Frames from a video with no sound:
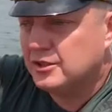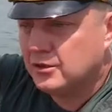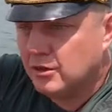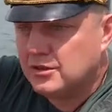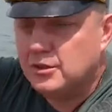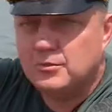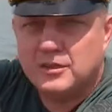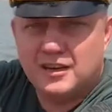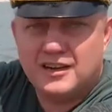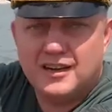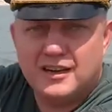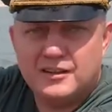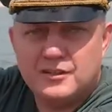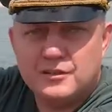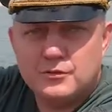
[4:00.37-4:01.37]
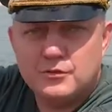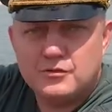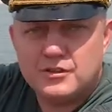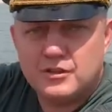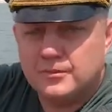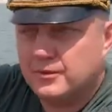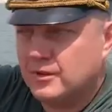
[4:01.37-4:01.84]
Ситуация была крайне
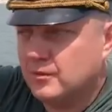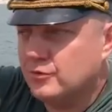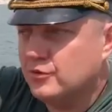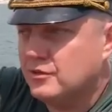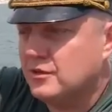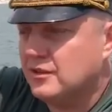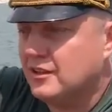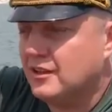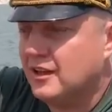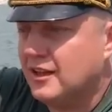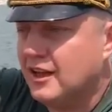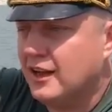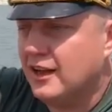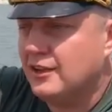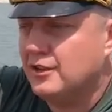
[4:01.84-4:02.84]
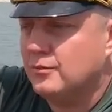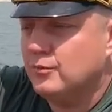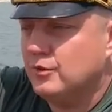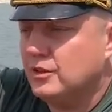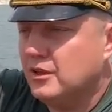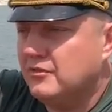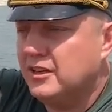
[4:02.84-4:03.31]
сложная, потому что, как
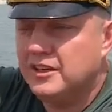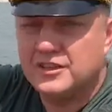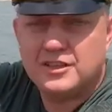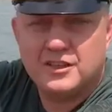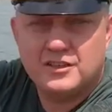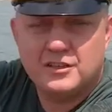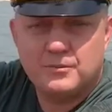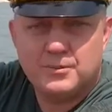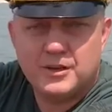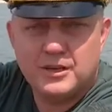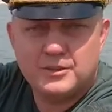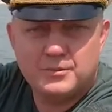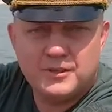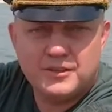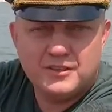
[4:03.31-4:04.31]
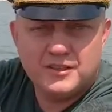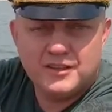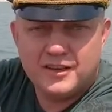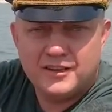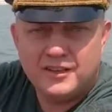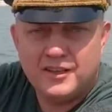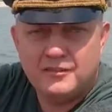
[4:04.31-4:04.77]
один мой товарищ сказал про господина
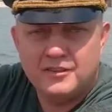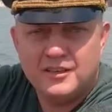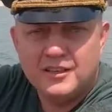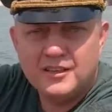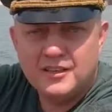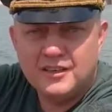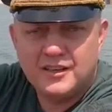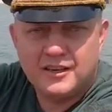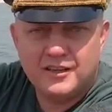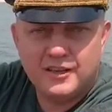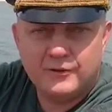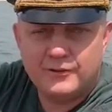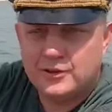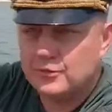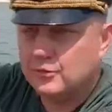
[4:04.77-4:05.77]
Гордеева, Гордеев